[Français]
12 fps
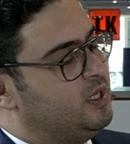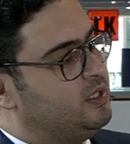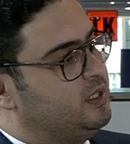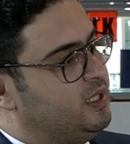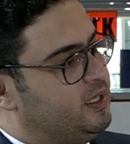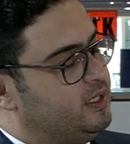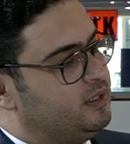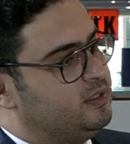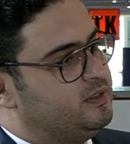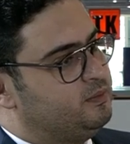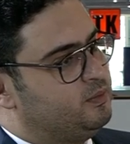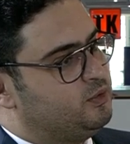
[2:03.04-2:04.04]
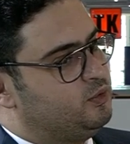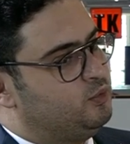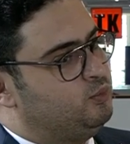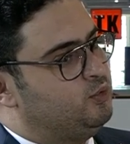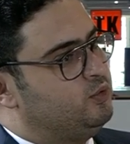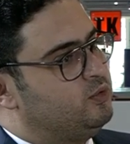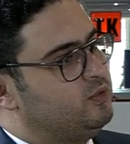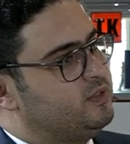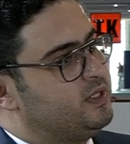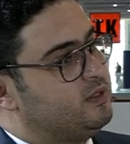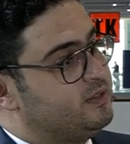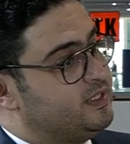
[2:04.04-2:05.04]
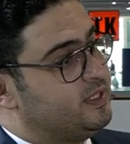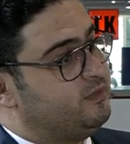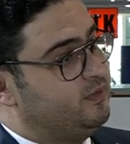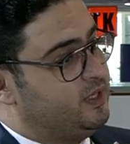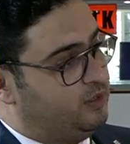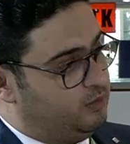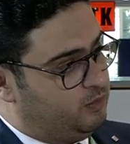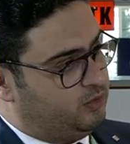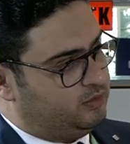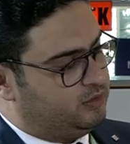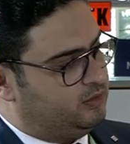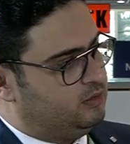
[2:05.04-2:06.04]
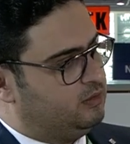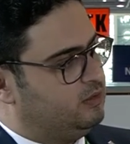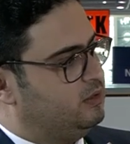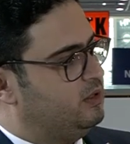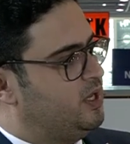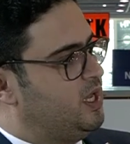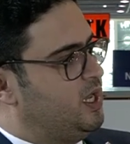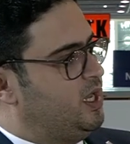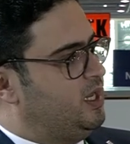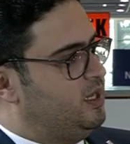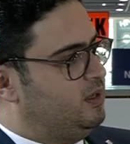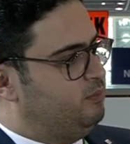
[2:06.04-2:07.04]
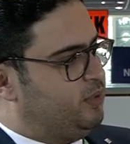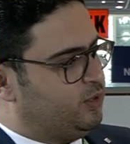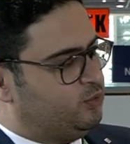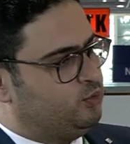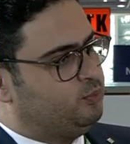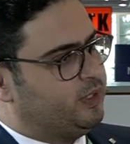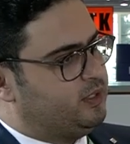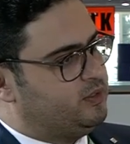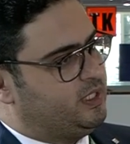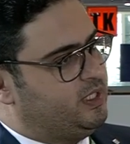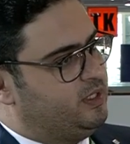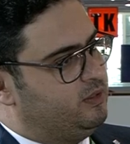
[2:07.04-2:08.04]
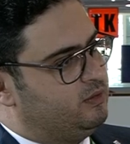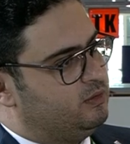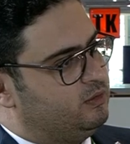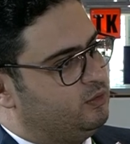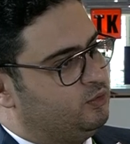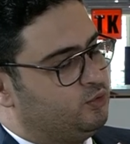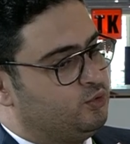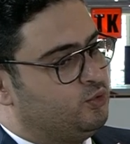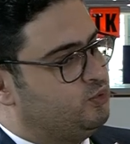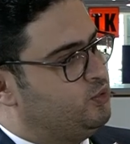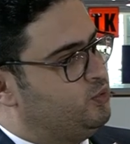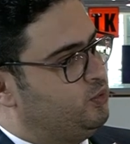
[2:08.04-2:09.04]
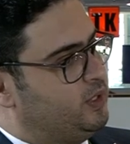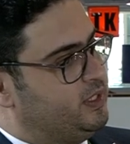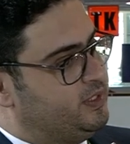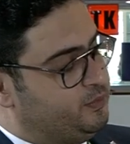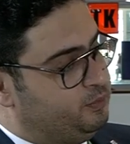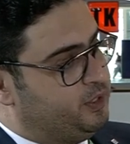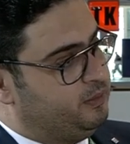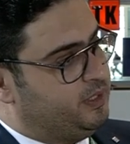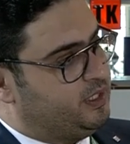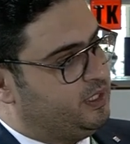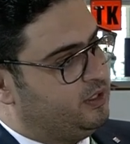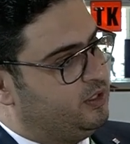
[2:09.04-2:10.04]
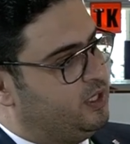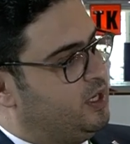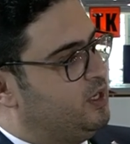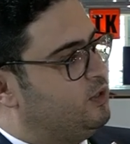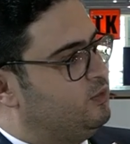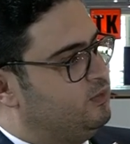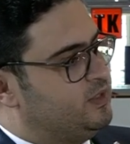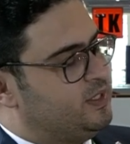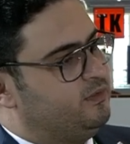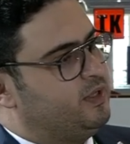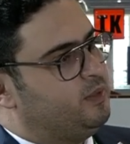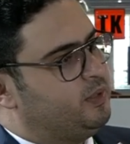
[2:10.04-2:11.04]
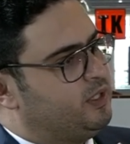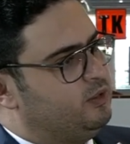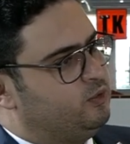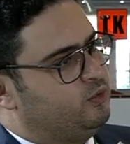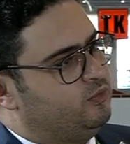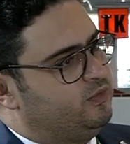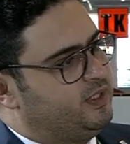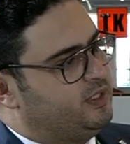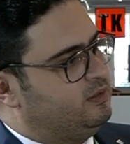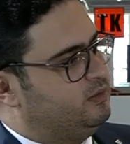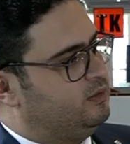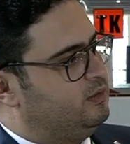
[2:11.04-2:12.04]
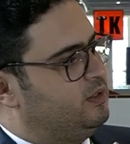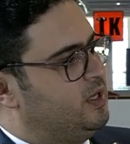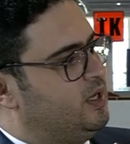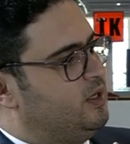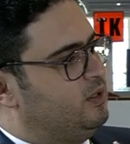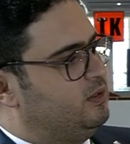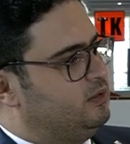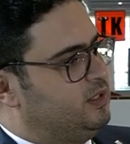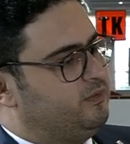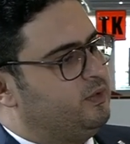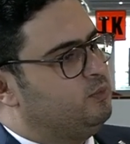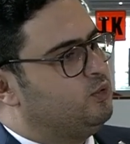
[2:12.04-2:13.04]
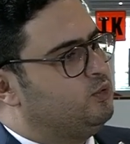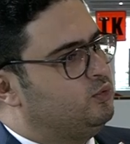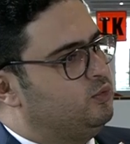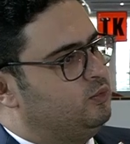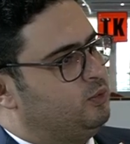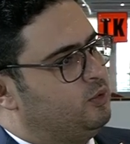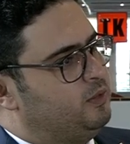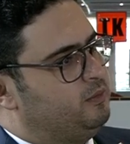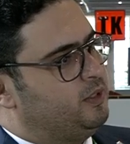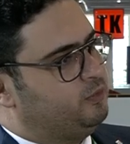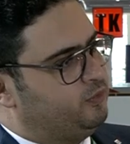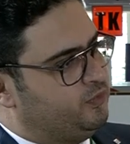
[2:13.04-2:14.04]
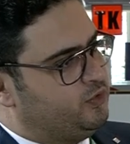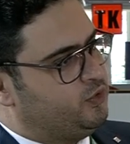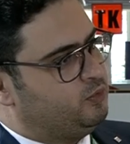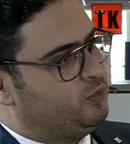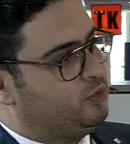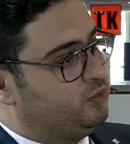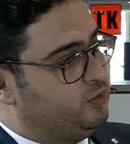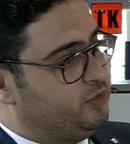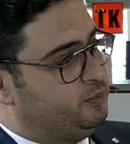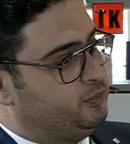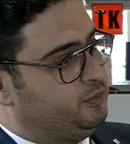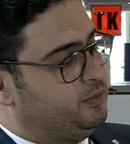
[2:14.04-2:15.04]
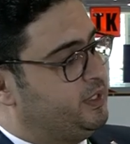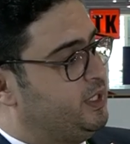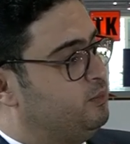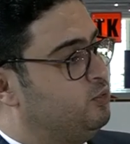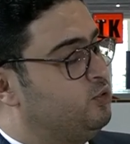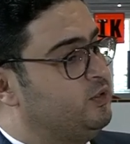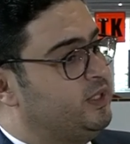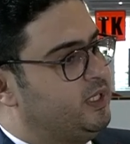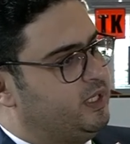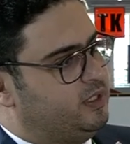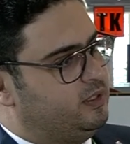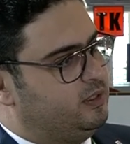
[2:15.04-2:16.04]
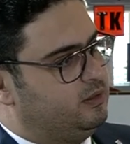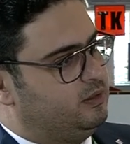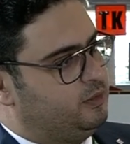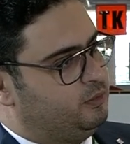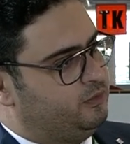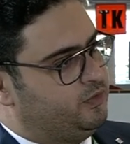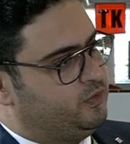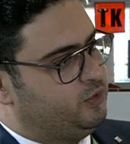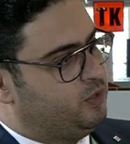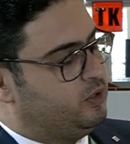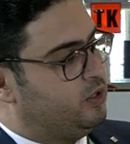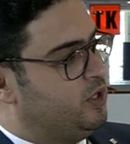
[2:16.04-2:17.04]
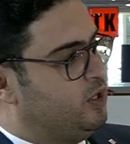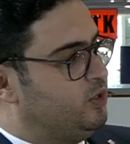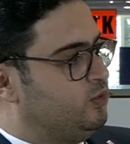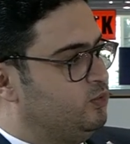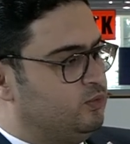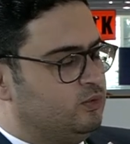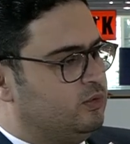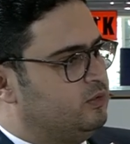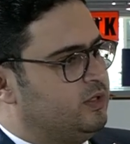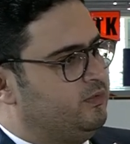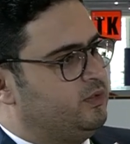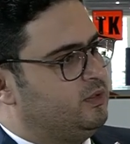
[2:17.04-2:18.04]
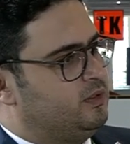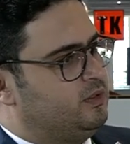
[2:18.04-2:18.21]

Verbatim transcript: L'AIR dispose de plus de 55 filiales en monde. Donc euh, elle est partout près de ses clients. Donc on joue sur la disponibilité. Comme vous savez, après le Covid, euh, il y avait beaucoup de problèmes d'approvisionnement, de disponibilité, beaucoup de délais d'approvisionnement. Nous, on n'avait